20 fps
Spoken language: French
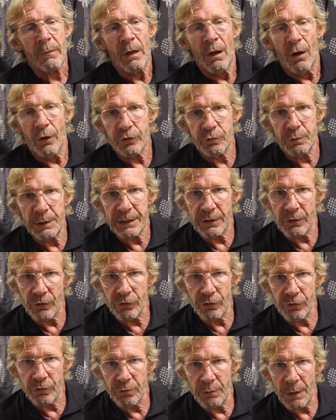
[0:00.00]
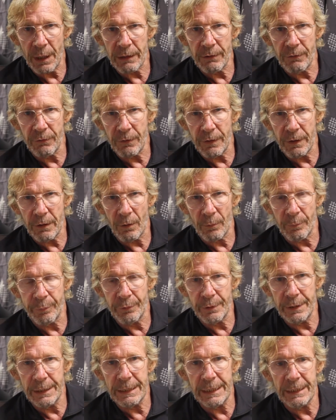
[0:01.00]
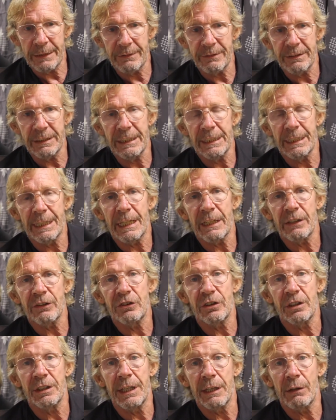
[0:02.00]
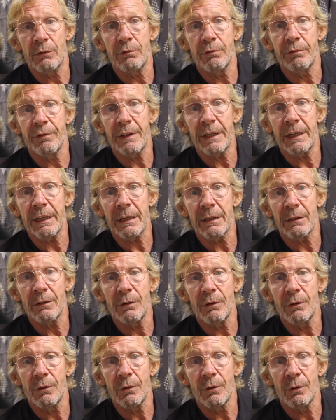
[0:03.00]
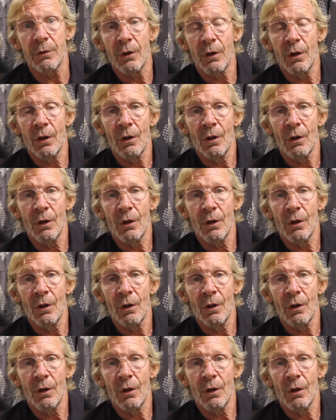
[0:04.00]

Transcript: Ensuite, quand je suis arrivé en Polynésie, là j'ai découvert le,